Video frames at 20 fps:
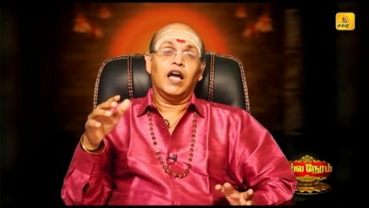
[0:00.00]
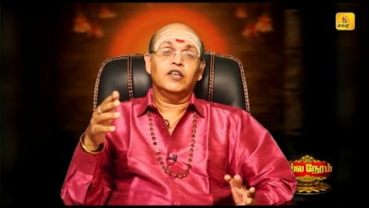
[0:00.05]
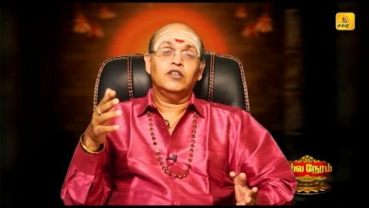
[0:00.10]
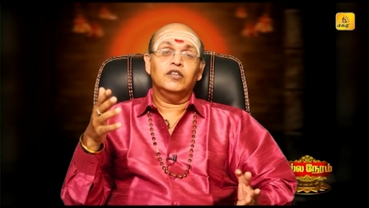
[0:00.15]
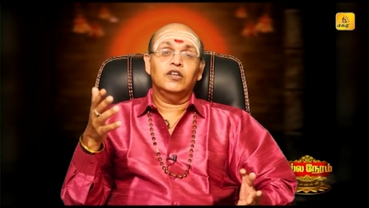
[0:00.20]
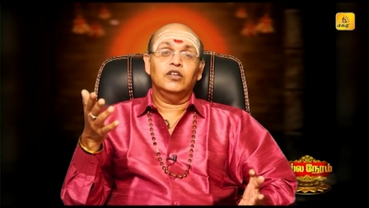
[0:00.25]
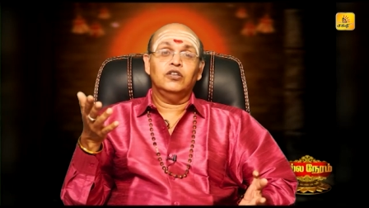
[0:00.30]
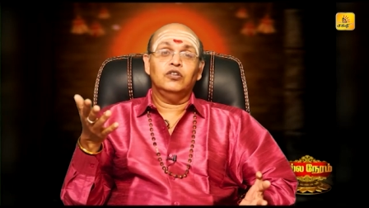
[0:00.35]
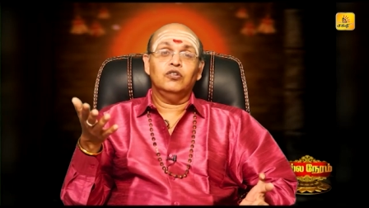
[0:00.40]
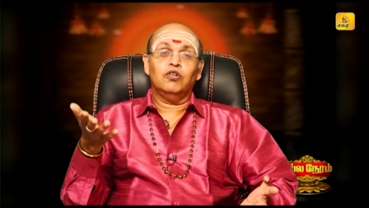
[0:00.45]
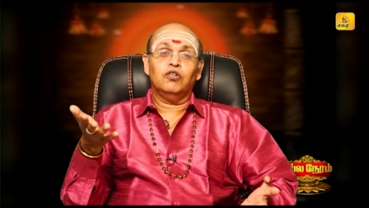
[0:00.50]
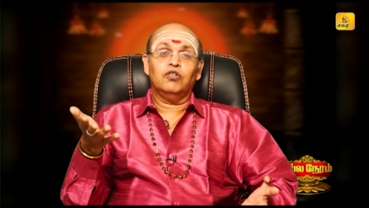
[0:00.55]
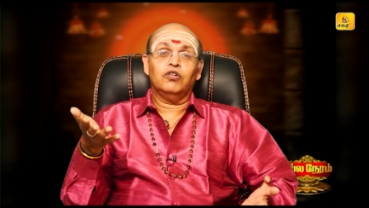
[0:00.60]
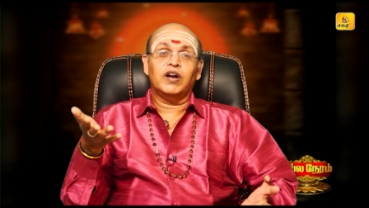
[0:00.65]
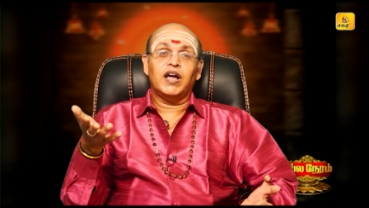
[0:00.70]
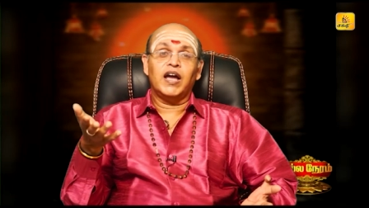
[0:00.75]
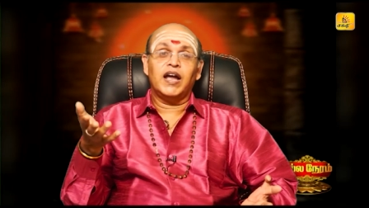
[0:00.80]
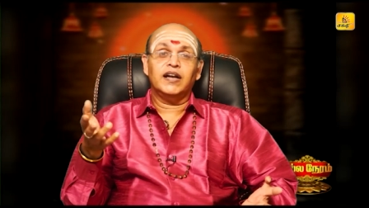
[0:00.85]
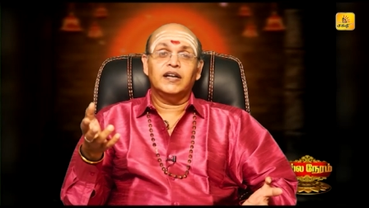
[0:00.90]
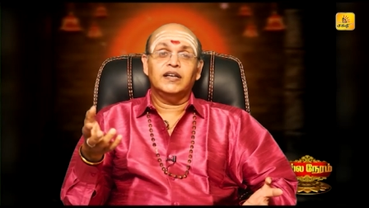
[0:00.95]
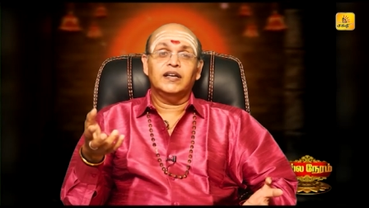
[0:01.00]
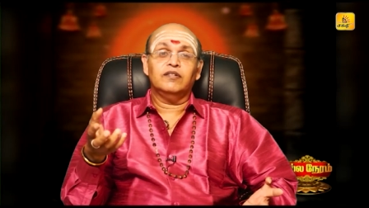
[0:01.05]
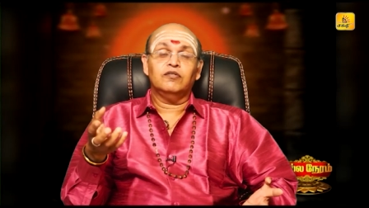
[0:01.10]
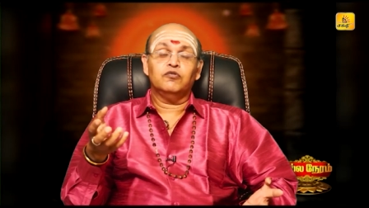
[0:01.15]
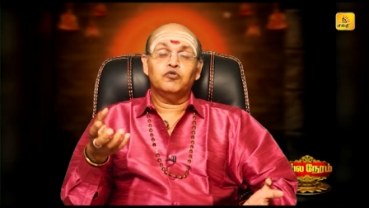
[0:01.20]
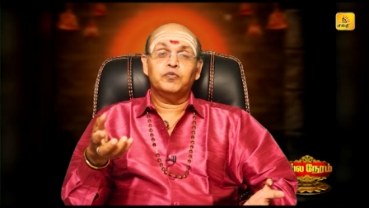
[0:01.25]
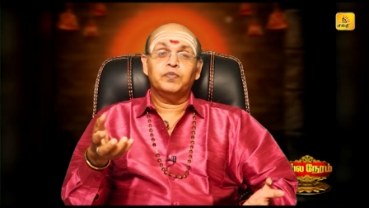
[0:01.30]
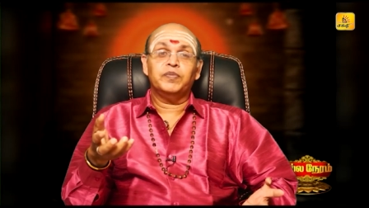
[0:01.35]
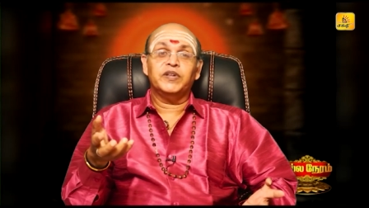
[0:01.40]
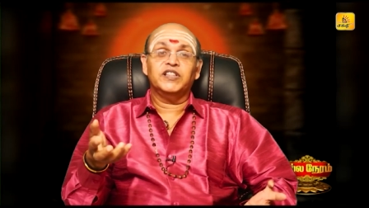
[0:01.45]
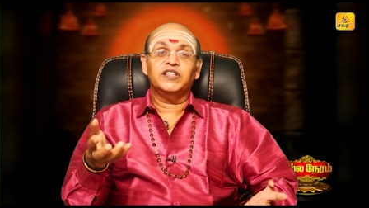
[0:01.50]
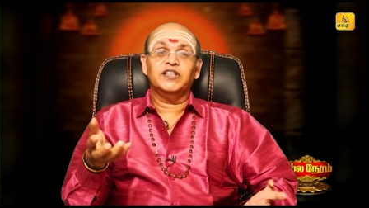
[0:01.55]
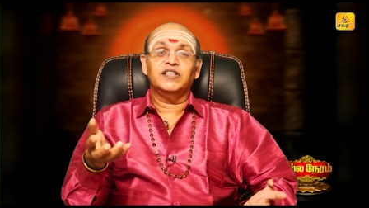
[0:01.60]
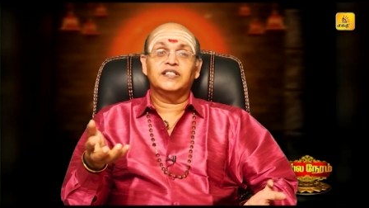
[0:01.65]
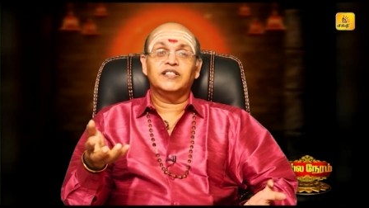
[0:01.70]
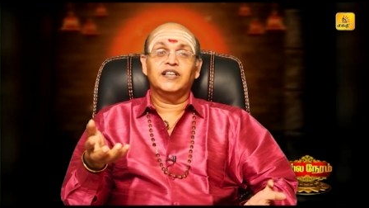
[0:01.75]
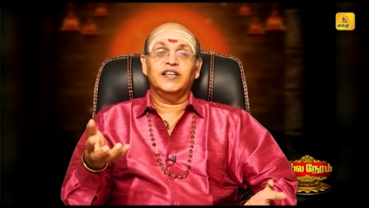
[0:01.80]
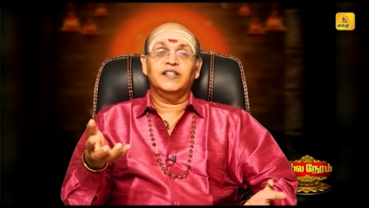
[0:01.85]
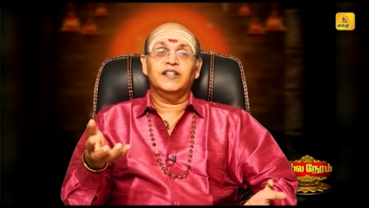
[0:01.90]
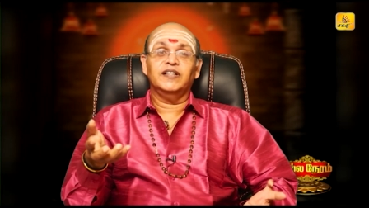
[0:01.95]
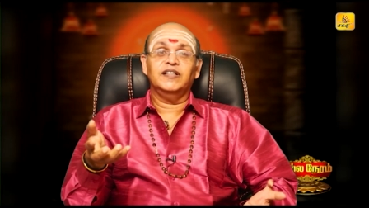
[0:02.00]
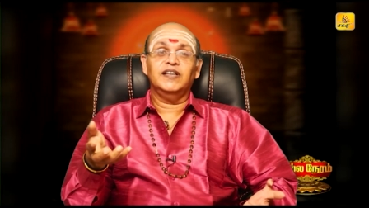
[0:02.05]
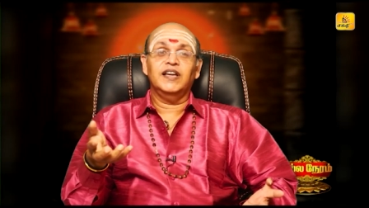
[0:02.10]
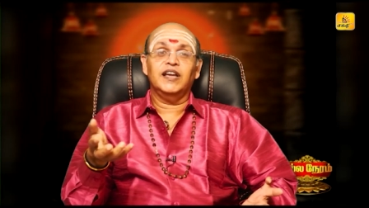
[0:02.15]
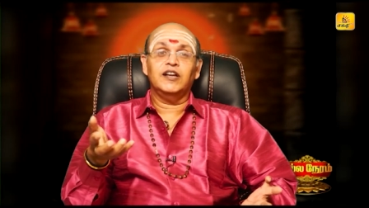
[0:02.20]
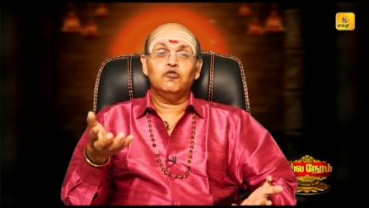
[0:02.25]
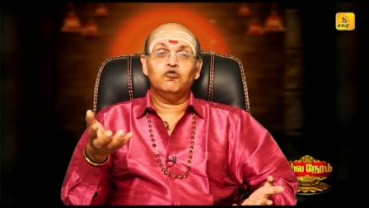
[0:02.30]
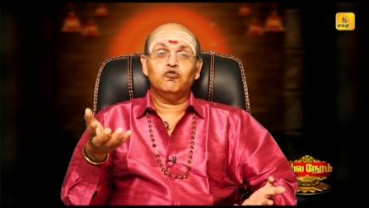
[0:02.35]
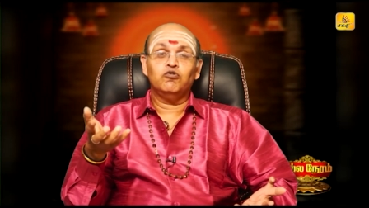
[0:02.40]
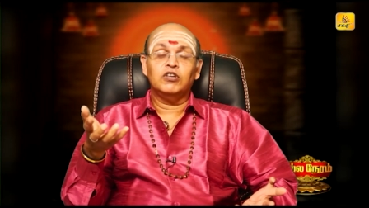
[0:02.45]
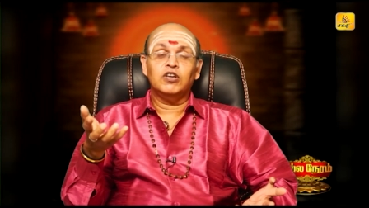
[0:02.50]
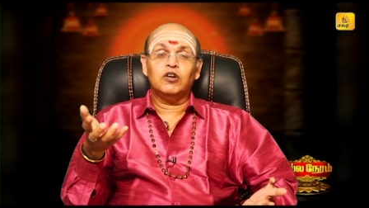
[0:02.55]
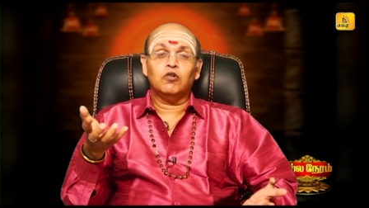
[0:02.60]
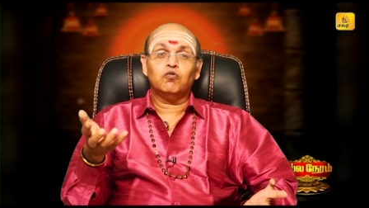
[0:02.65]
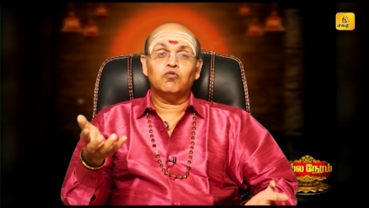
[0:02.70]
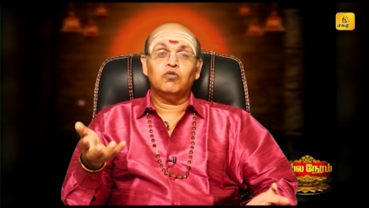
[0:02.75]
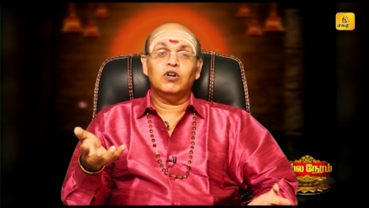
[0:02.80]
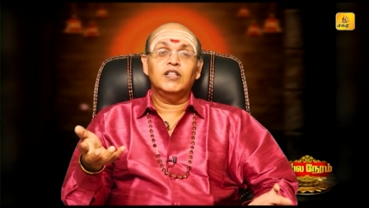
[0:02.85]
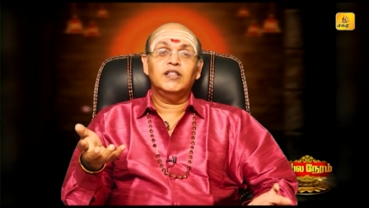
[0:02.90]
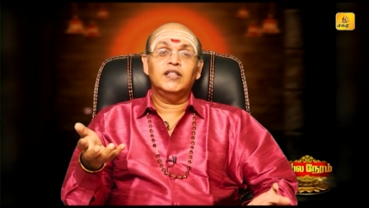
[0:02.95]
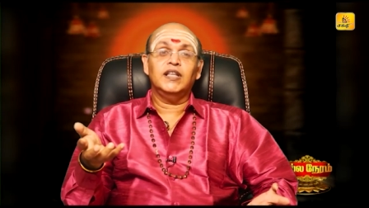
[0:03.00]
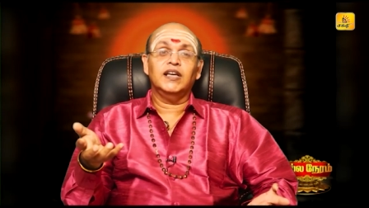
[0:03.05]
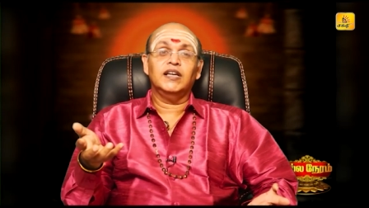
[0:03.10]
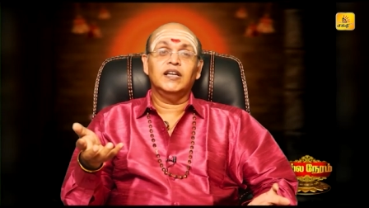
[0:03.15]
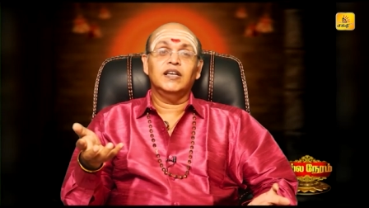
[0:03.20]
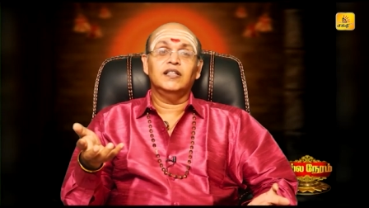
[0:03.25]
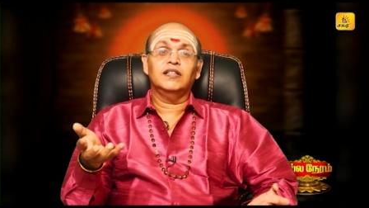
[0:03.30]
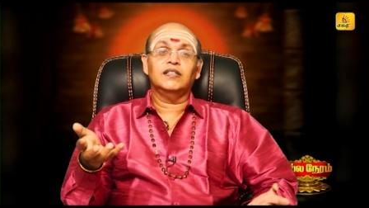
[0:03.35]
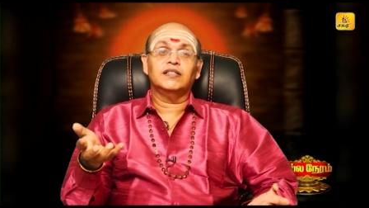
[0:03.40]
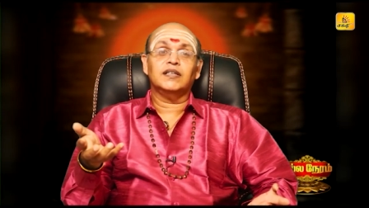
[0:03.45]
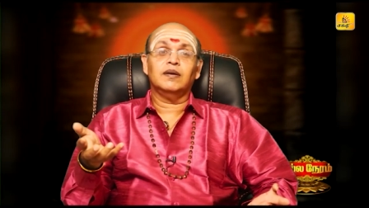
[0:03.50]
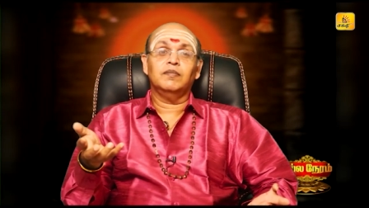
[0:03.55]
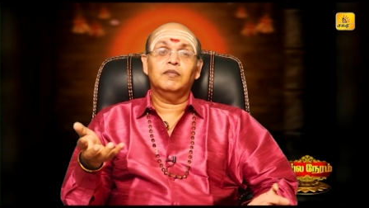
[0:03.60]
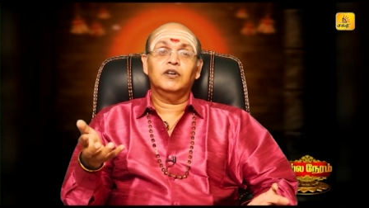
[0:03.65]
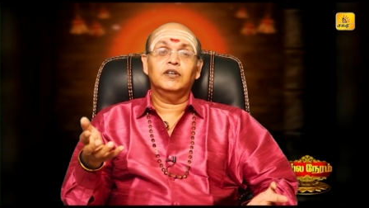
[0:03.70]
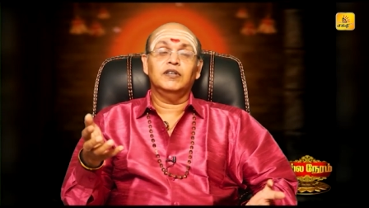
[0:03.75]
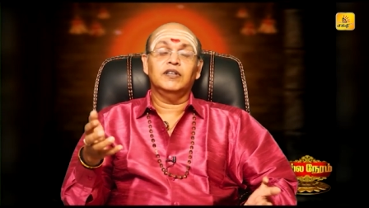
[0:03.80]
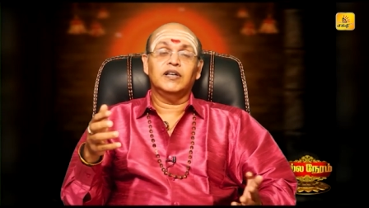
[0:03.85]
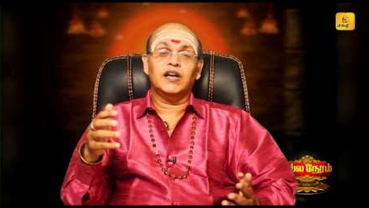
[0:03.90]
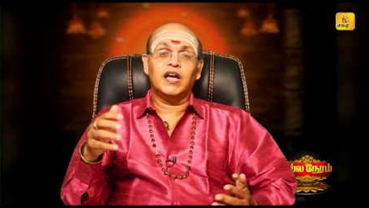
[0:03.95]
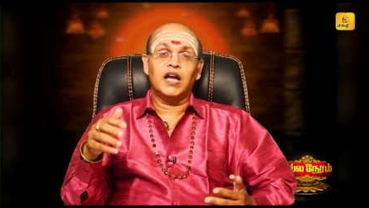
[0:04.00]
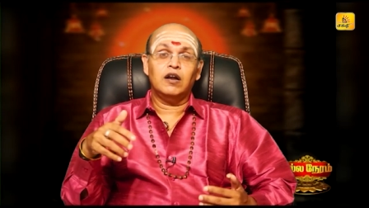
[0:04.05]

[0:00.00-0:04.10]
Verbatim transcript: ஐயையோ நான் உற்பத்தி செய்தது என்னுடைய குழந்தைக்கு இது சமன்